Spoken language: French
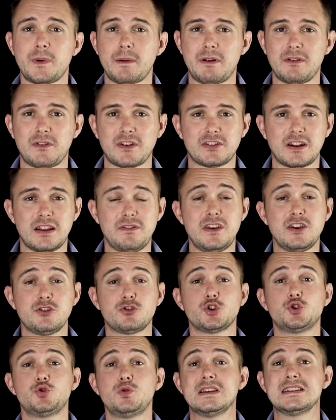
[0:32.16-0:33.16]
je m'appelle Vincent Lévy,
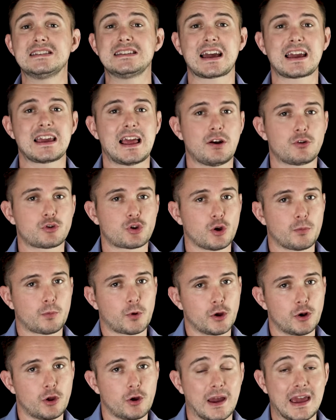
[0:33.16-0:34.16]
je suis serial
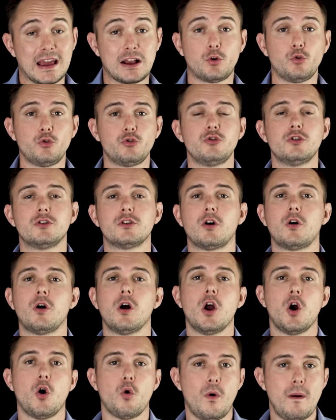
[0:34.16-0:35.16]
entrepreneur et consultant
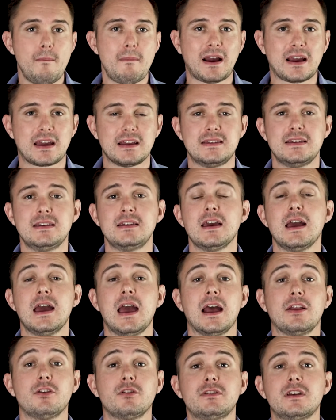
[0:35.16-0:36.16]
web marketing
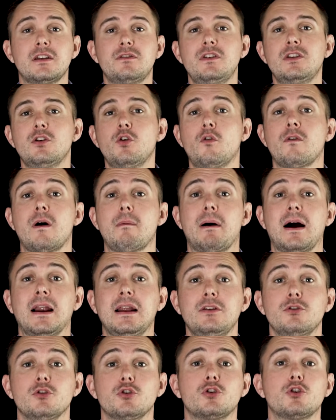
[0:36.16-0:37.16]
et dans cette vidéo on va
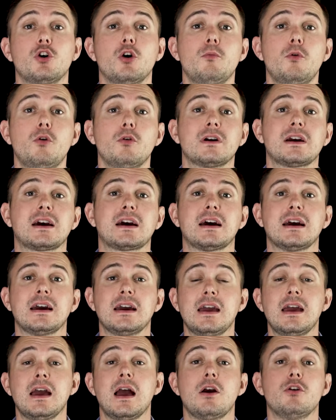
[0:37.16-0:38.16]
parler de comment
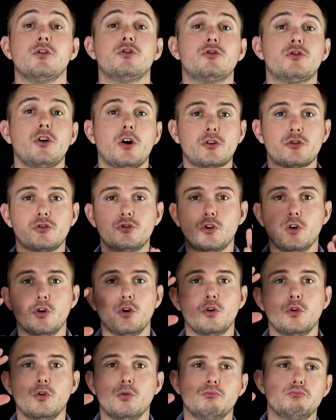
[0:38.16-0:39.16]
créer une sorte
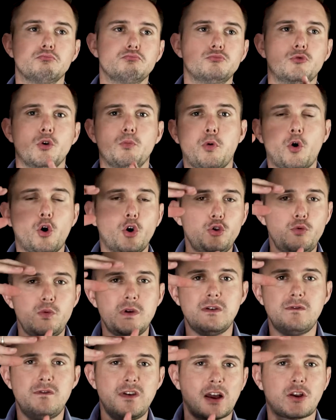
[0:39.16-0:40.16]
de, de
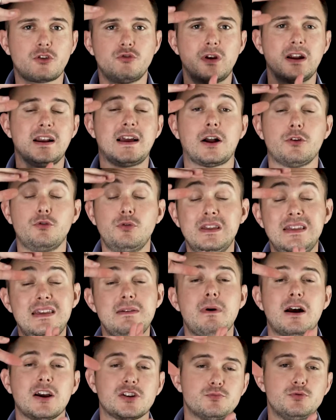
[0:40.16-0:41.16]
produit virtuel gratuit,
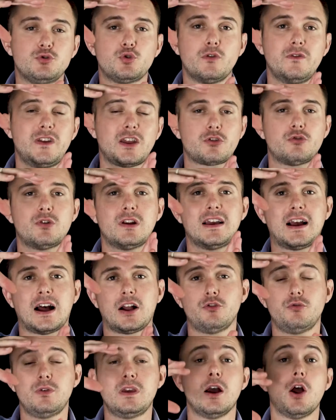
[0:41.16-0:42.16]
d'image plutôt virtuel
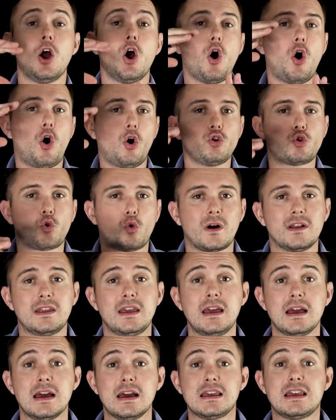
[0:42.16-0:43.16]
gratuit en
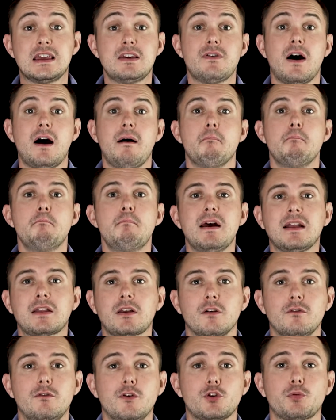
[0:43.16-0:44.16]
3D qui va
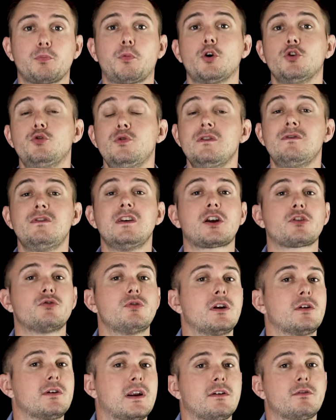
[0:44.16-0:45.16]
mettre votre produit
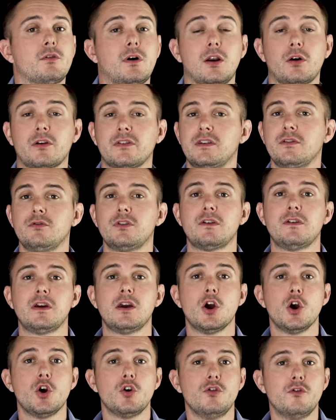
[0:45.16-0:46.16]
virtuel en avant. Alors si vous avez
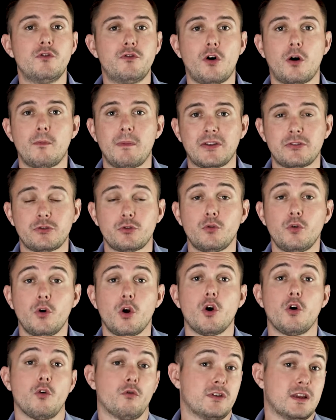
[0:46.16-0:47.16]
une formation
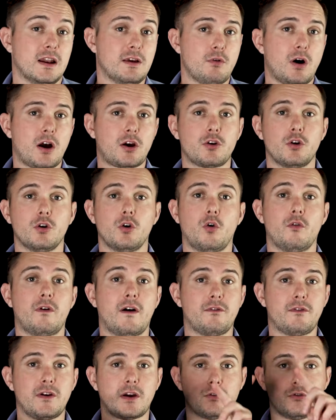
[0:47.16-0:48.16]
vous allez voir qu'on
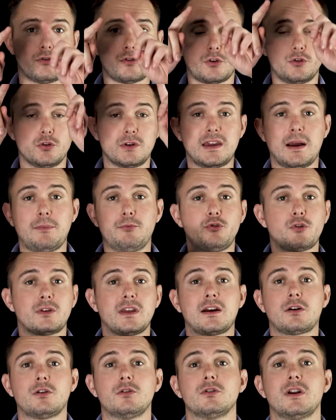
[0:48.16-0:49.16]
va faire une sorte de capture
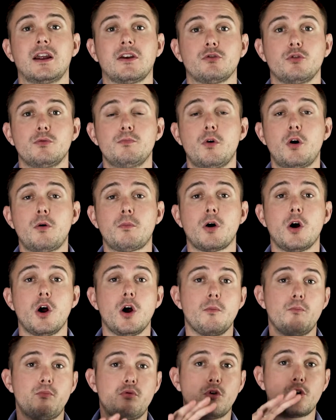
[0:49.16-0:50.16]
d'écran de la zone membre
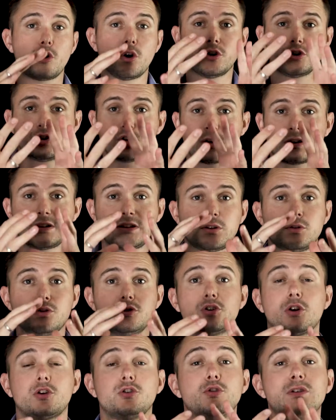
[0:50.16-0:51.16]
pour sortir une
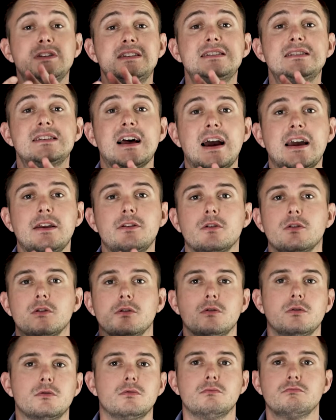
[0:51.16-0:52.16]
sorte de design,
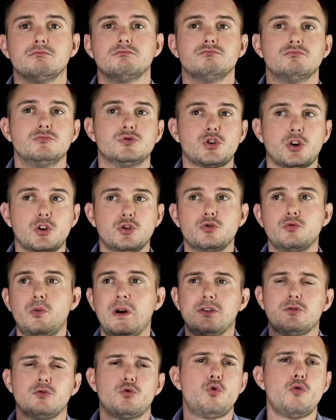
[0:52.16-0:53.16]
euh, une sorte de,
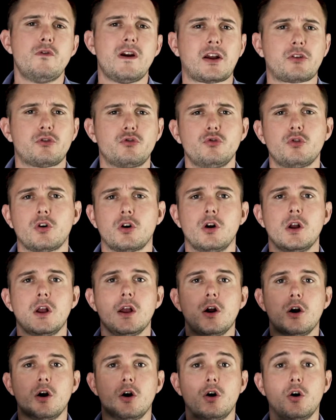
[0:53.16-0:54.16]
ouais, de couverture
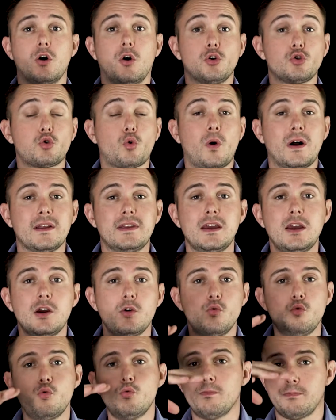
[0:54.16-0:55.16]
euh, en 3D
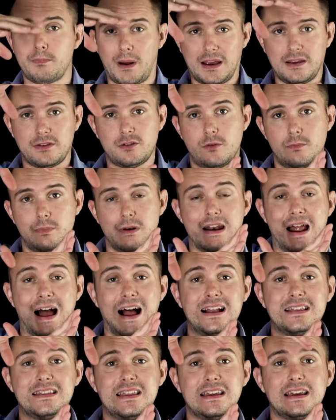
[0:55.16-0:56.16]
ou par exemple
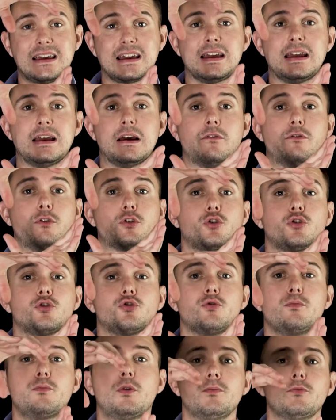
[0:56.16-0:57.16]
intégrer votre
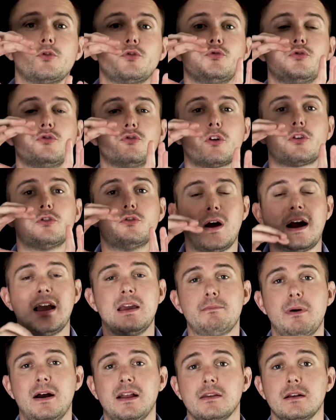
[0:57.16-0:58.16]
zone membre dans une sorte de
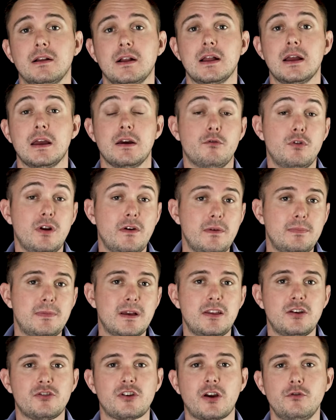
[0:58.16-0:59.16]
iPad. Vous l'avez
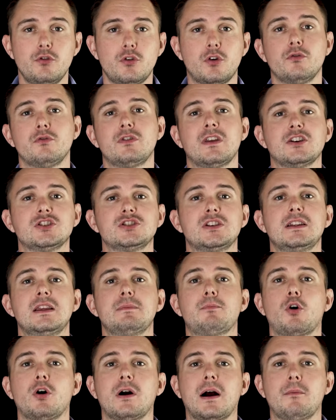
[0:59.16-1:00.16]
peut-être déjà vu quand vous achetez des
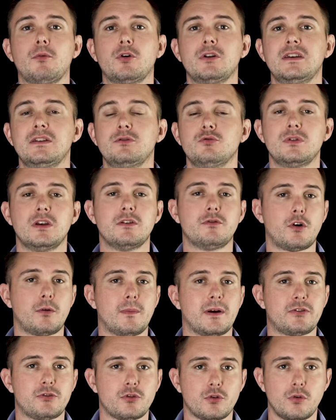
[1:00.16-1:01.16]
programmes en ligne ou des
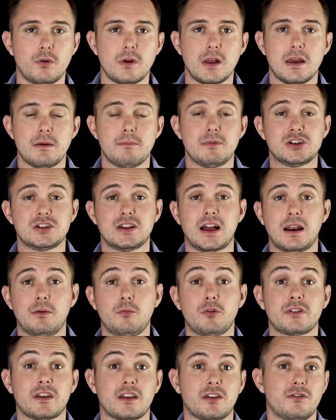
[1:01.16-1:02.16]
formations, mais
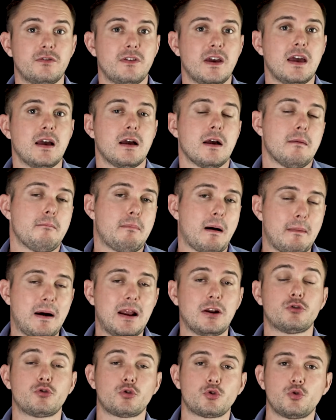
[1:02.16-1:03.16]
généralement ça se fait pas
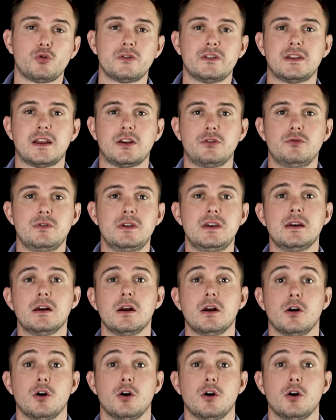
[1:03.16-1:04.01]
mal, surtout aux États-Unis,